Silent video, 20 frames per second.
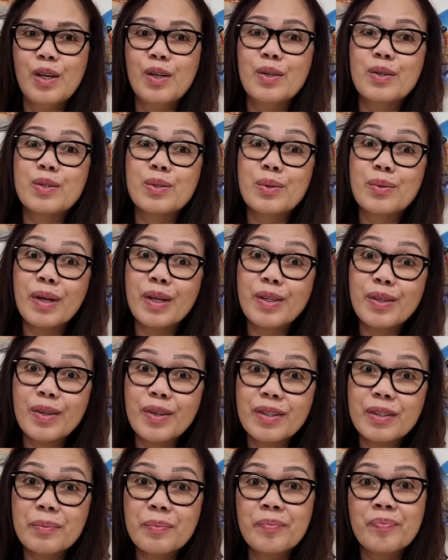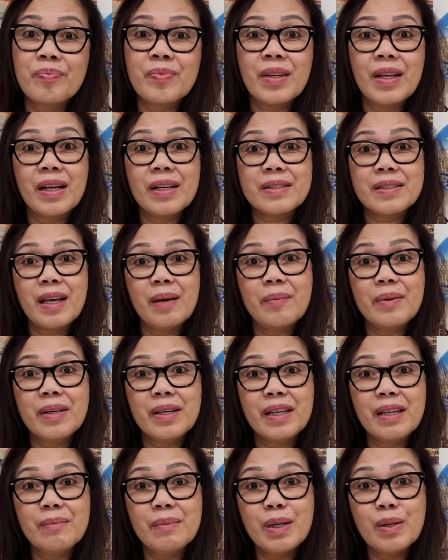So ngayon, ang sabi
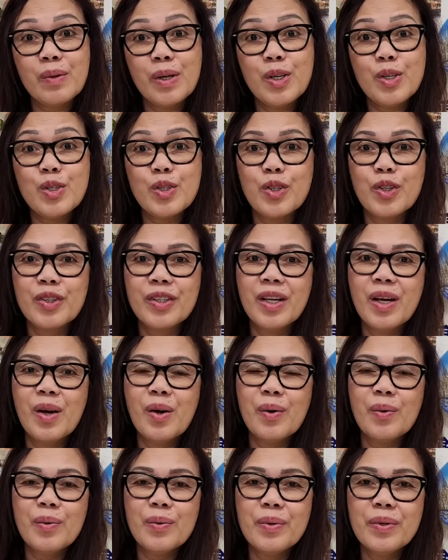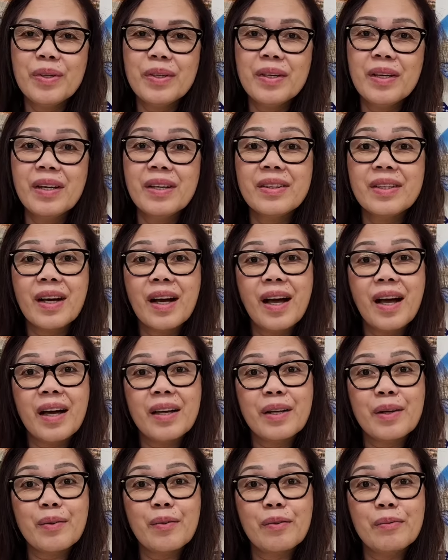ng immigration, uy,
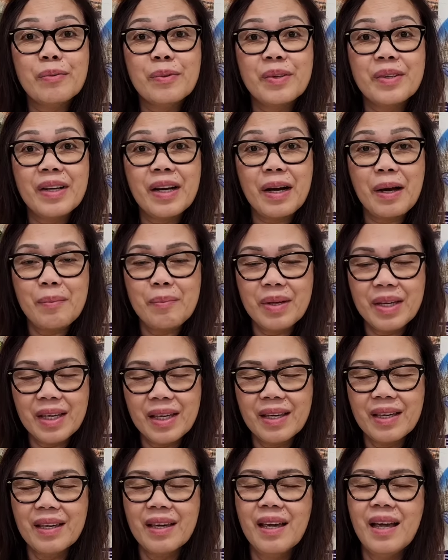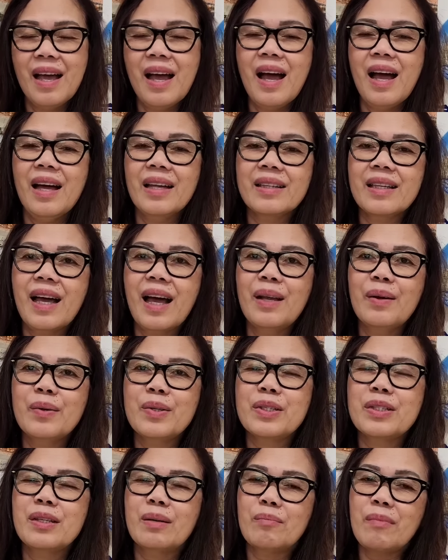nakaka-recover na kami
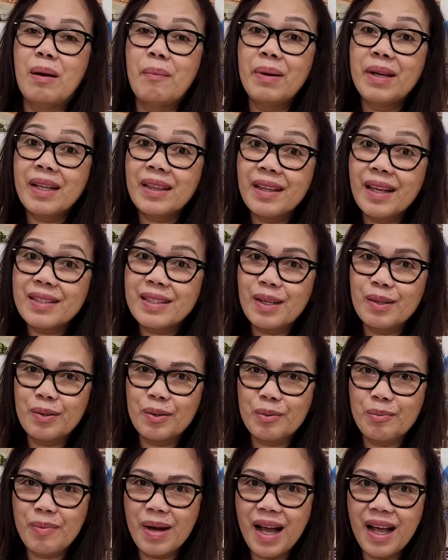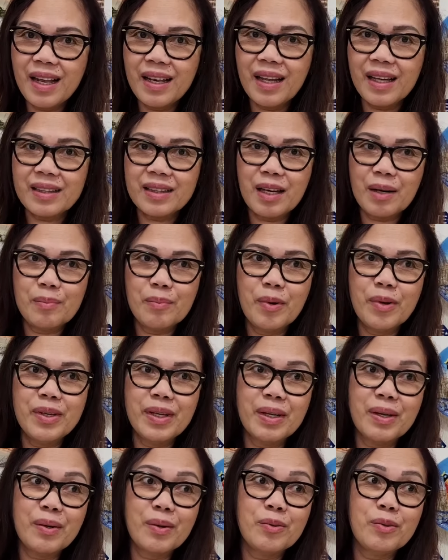halos nagbabalik na sa normal ang takbo
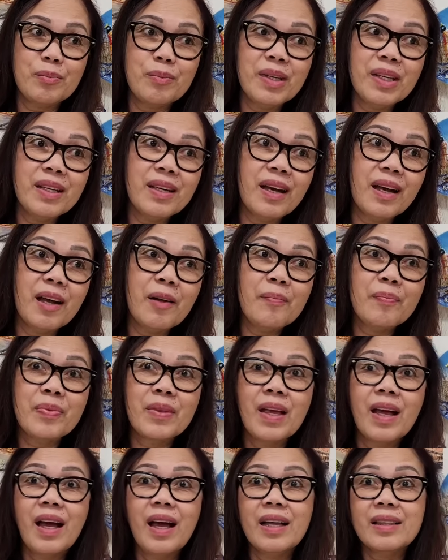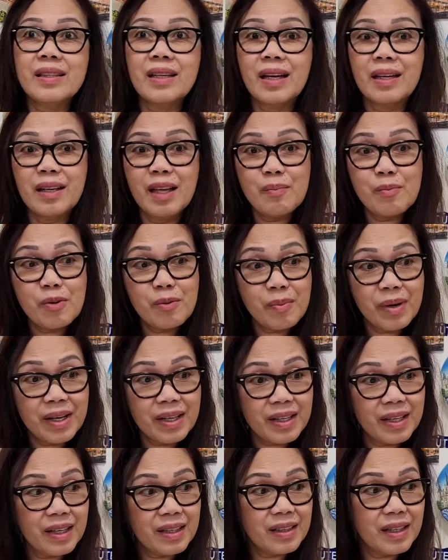ng ekonomiya at ang labor
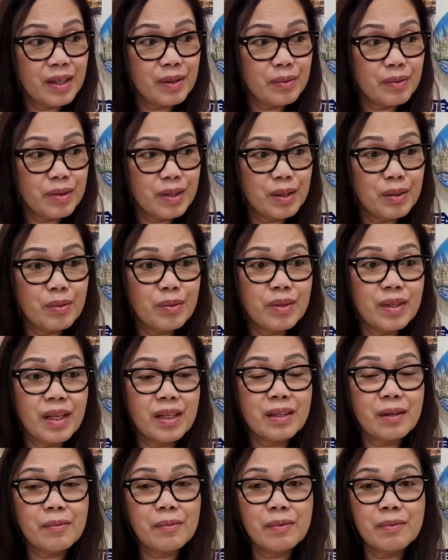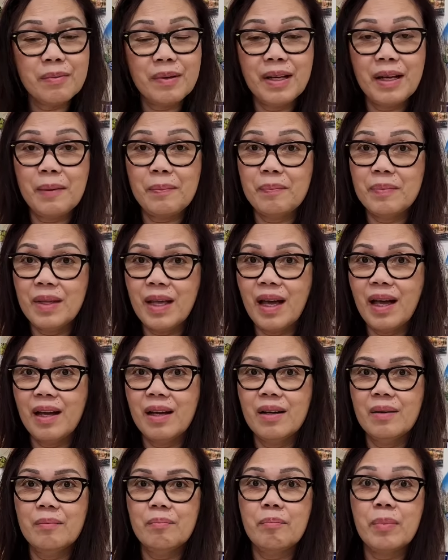market ay unti-unting nafi fill up
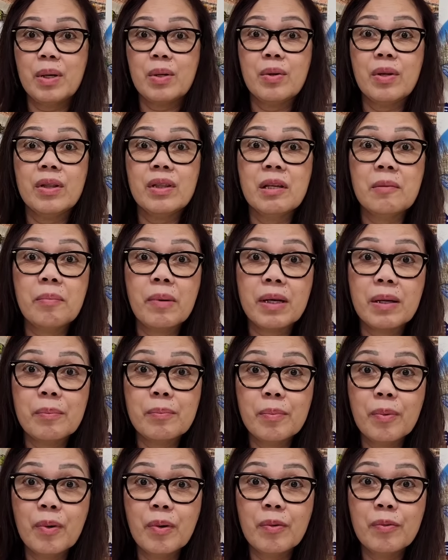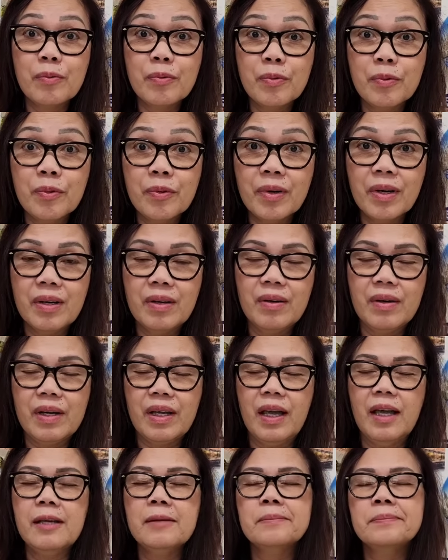na. Pero hindi pa rin po full,
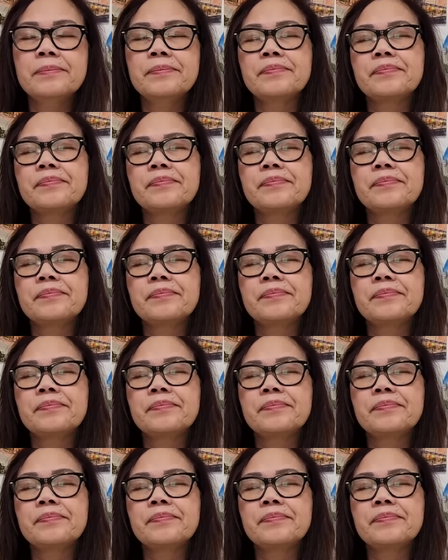okay?